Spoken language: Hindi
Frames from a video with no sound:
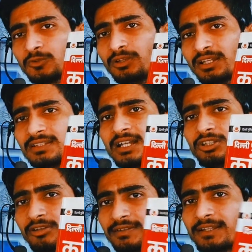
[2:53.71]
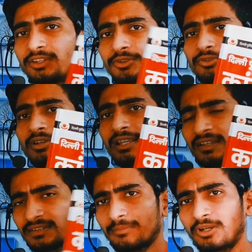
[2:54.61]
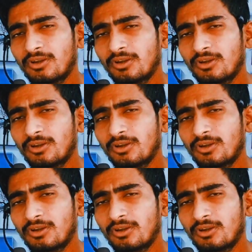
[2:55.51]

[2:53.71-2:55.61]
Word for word: इसको लेना चाहते हो ले सकते हो दोस्तों लिंक इसका